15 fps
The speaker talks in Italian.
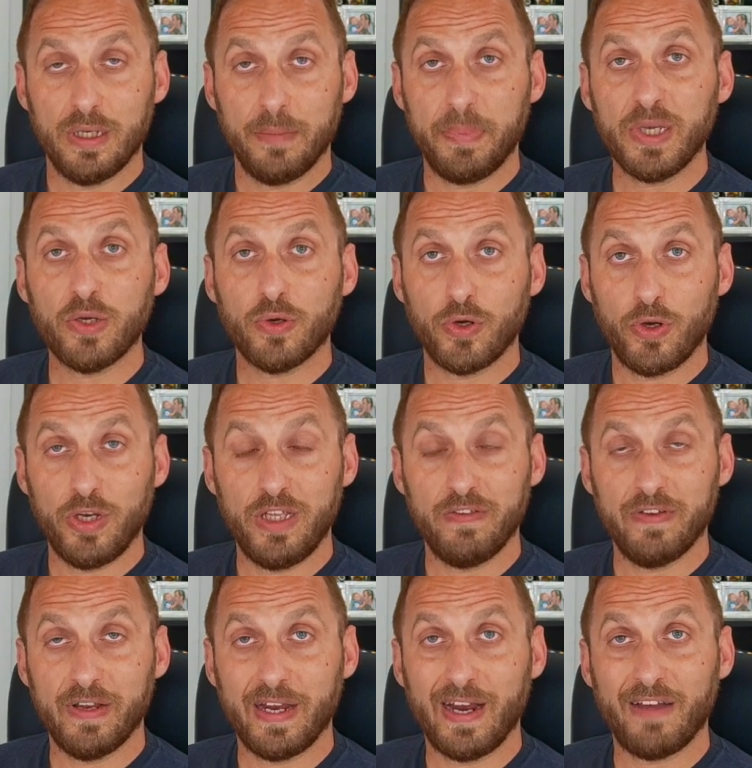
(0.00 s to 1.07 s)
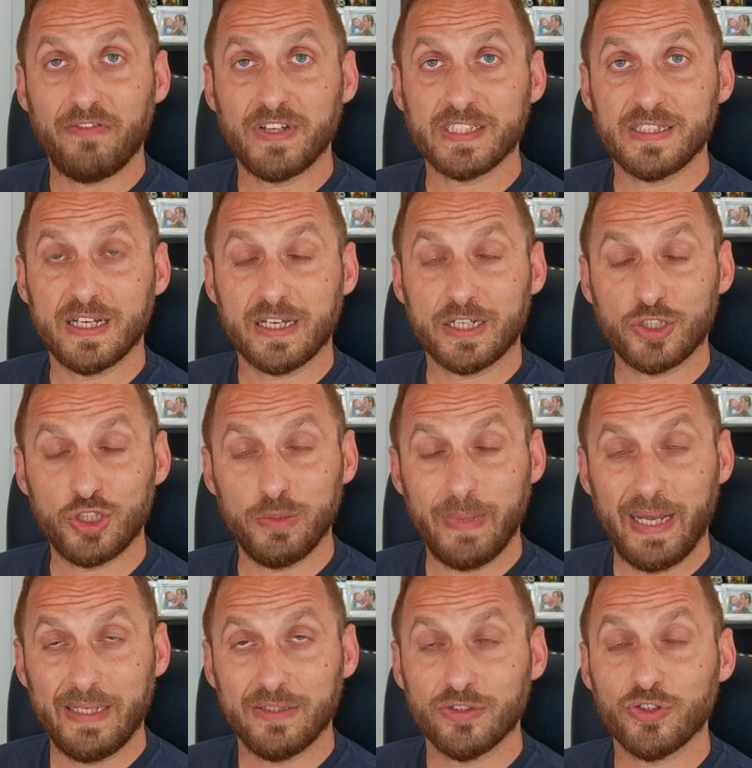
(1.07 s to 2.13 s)
le piccole olive nella fase di
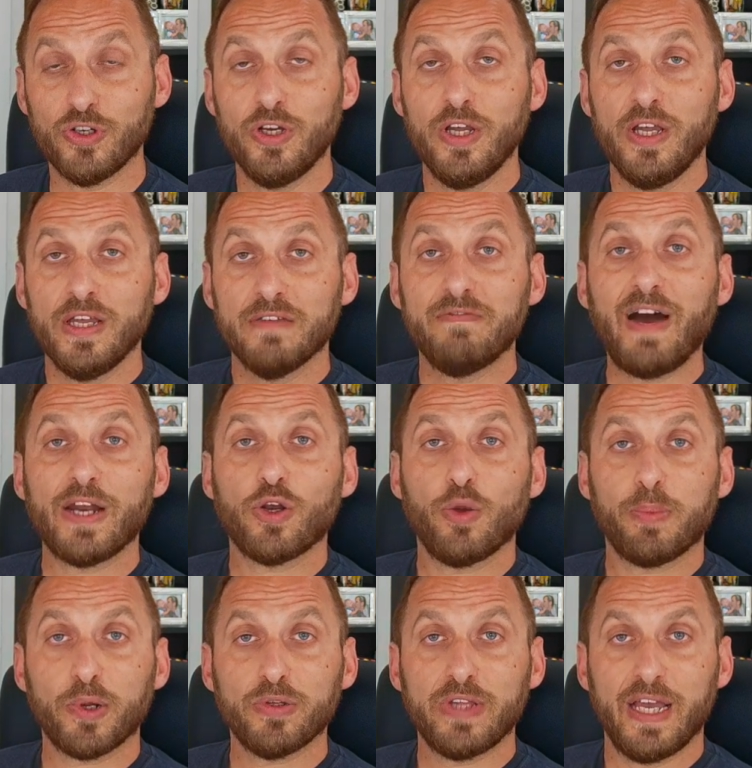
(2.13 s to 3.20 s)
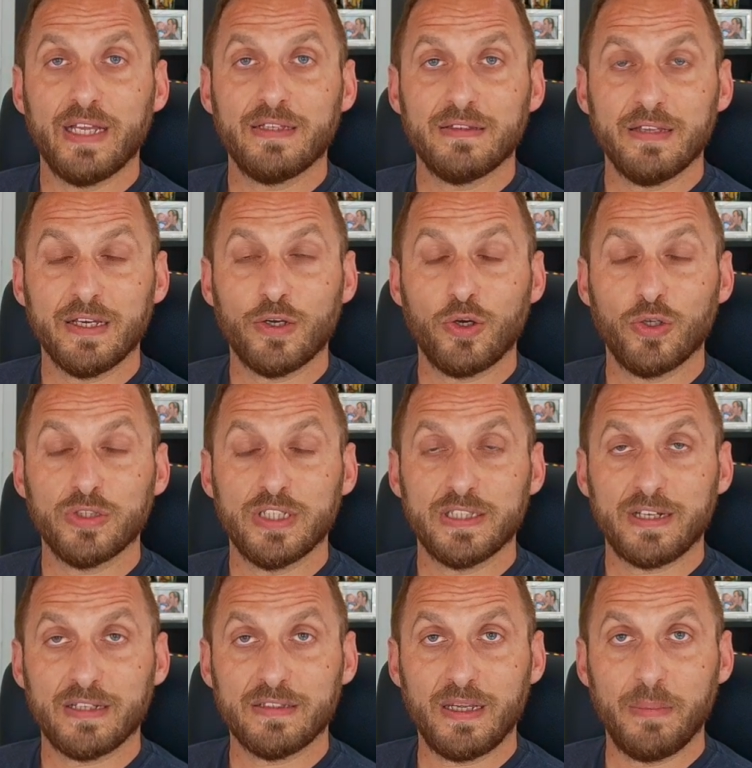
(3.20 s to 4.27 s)
accrescimento vanno protette con dei
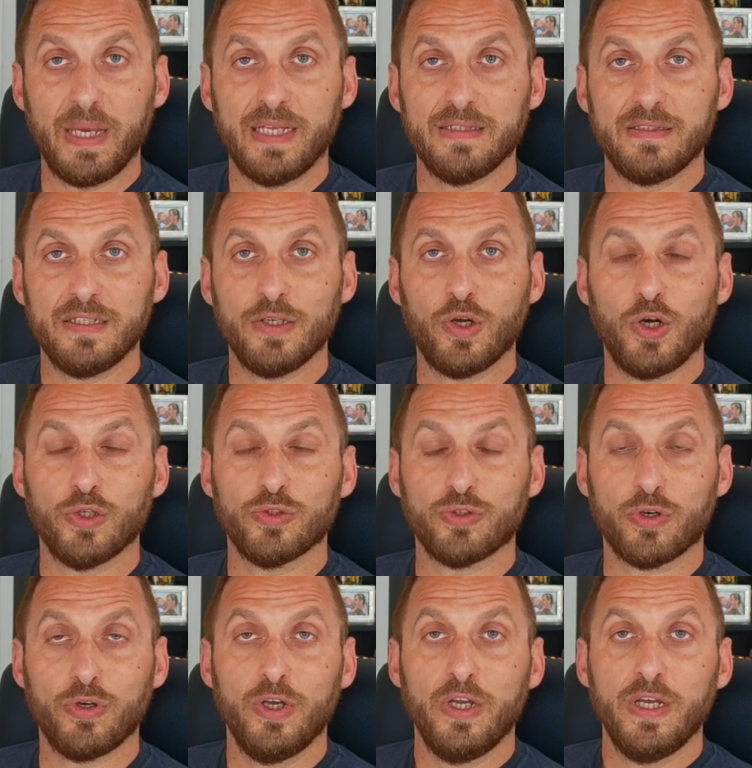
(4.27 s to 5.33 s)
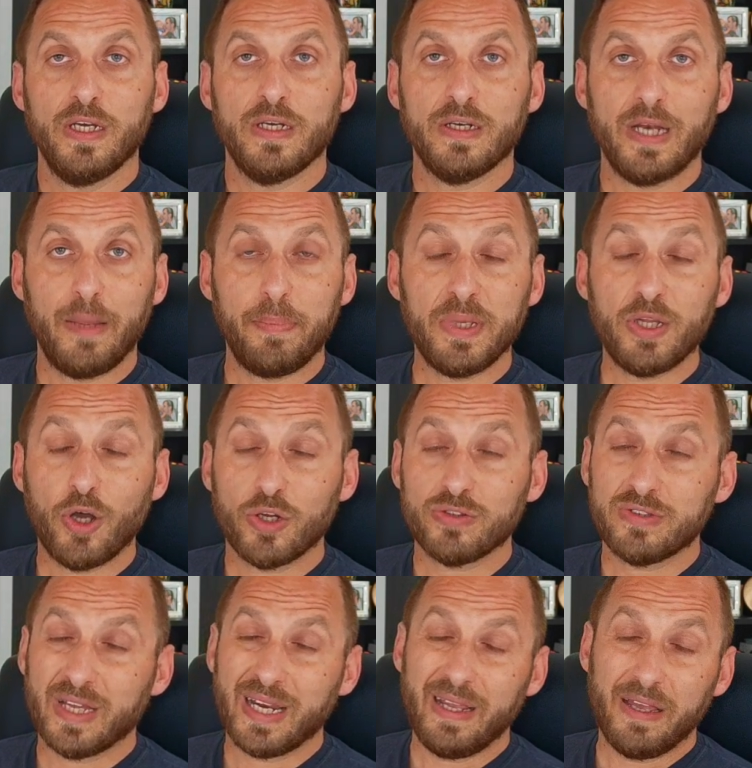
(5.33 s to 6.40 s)
trattamenti contro l'epidotteri,